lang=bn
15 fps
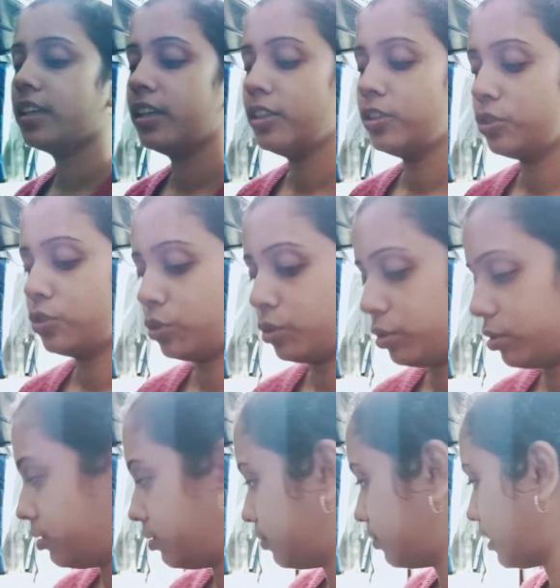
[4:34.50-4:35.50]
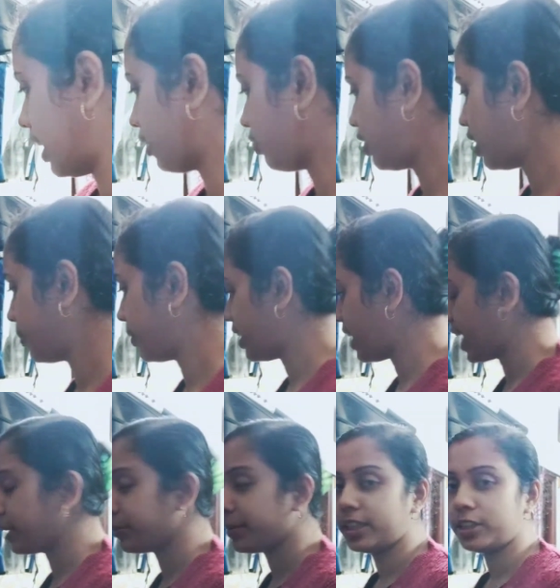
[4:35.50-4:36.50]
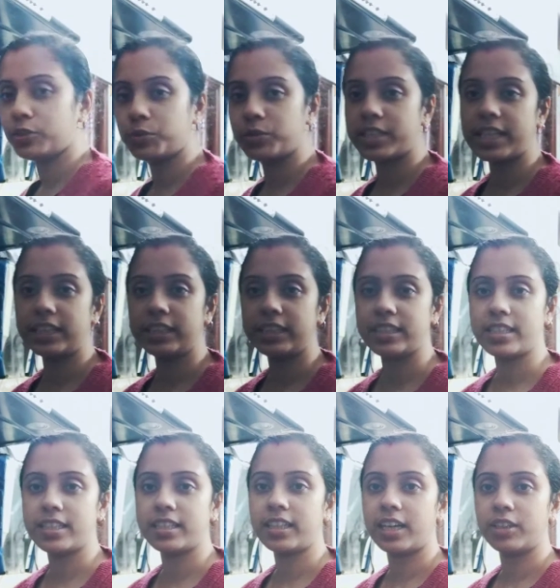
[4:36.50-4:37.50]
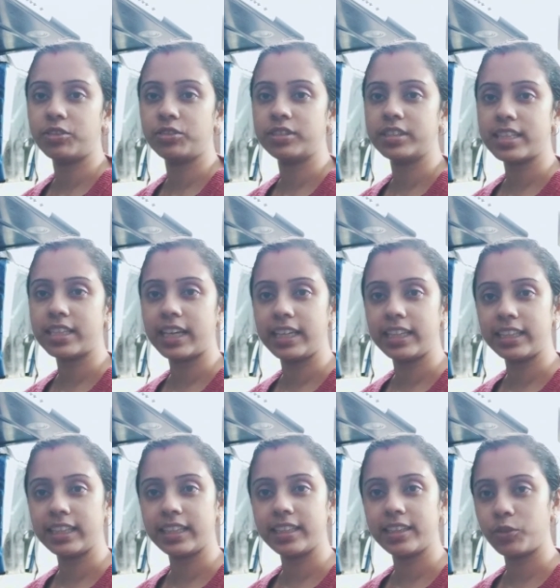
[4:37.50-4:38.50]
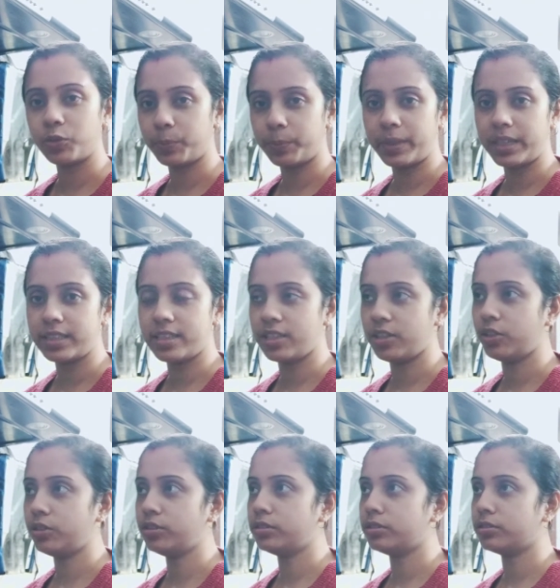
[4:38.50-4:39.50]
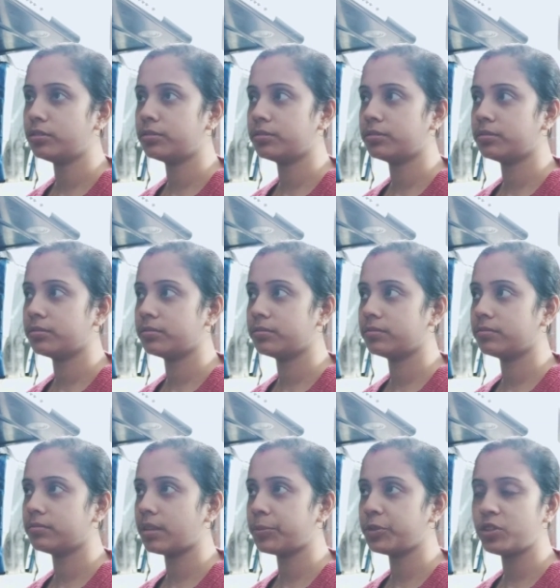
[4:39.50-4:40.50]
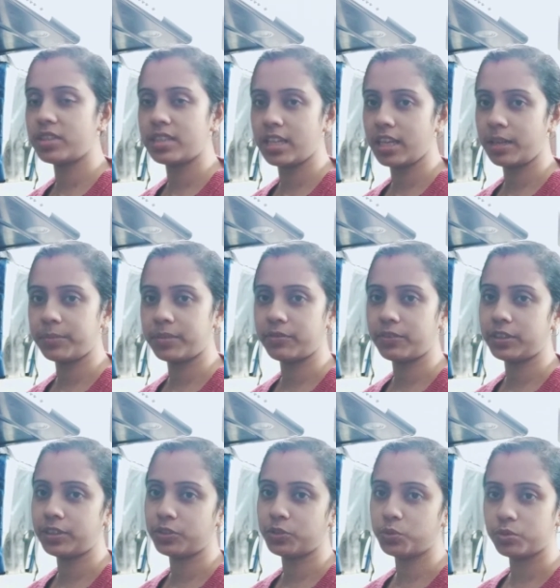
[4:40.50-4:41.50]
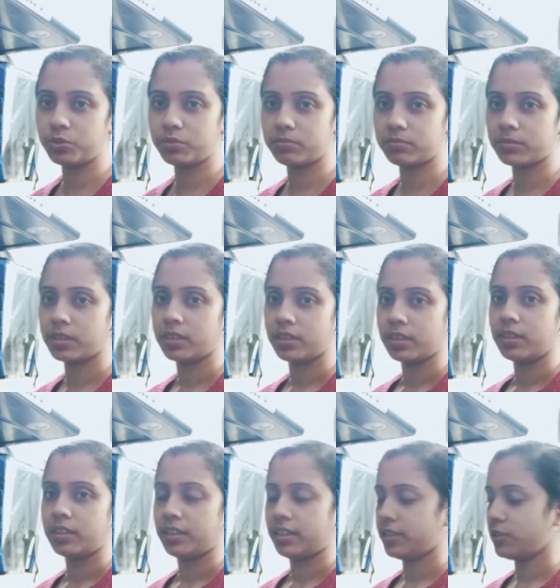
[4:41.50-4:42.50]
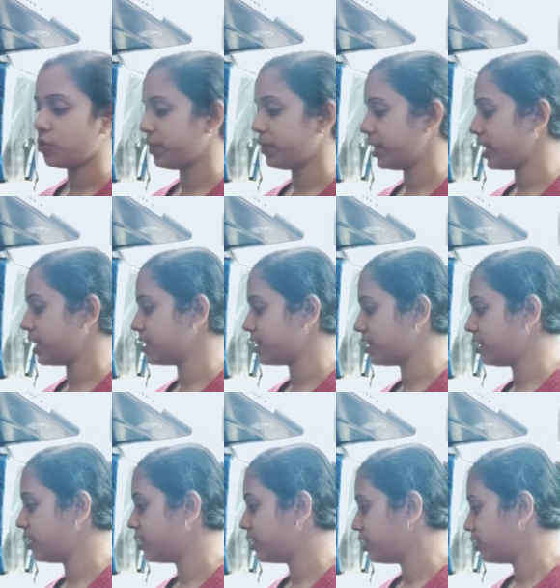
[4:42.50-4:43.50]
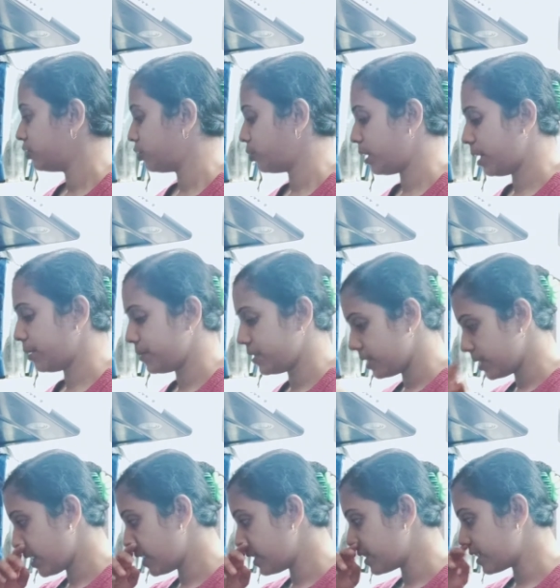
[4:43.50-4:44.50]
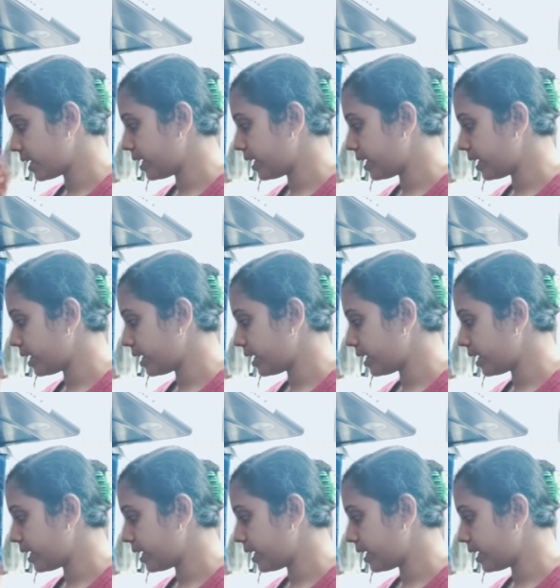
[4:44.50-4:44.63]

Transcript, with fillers: তো এখন আমি এক বাটি দুধ জাল দিচ্ছি কারণ হচ্ছে কালকে রোববার ছিল তো আমি তো ছিলাম না হলে দুধ জমে গেছে তো ভাবছি যে আজকে